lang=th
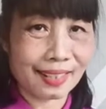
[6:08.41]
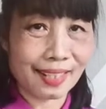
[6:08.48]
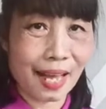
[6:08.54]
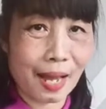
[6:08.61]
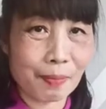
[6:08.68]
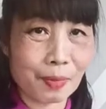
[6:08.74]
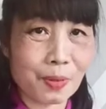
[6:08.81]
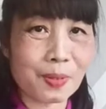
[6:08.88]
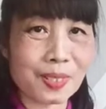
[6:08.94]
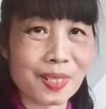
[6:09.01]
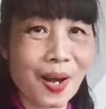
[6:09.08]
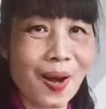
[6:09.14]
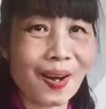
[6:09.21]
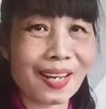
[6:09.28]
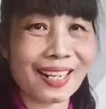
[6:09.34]
ตามครูช
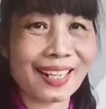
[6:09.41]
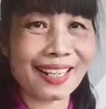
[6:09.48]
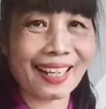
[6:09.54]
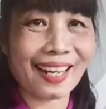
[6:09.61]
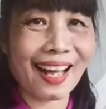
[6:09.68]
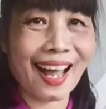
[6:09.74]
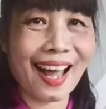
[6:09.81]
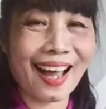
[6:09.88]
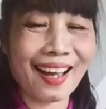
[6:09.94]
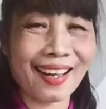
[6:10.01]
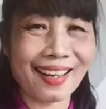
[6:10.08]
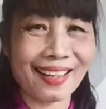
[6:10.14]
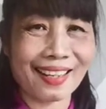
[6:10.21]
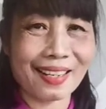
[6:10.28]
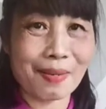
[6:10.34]
อบกันเลยนะคะ
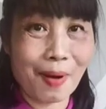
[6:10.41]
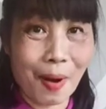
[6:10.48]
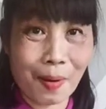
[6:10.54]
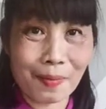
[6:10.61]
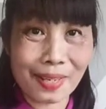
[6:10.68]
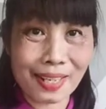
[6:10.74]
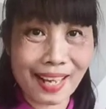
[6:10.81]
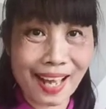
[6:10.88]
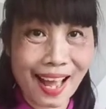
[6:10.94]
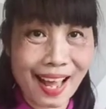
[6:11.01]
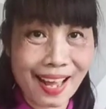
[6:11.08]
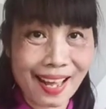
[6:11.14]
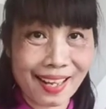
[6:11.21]
พร้อมไหมคะ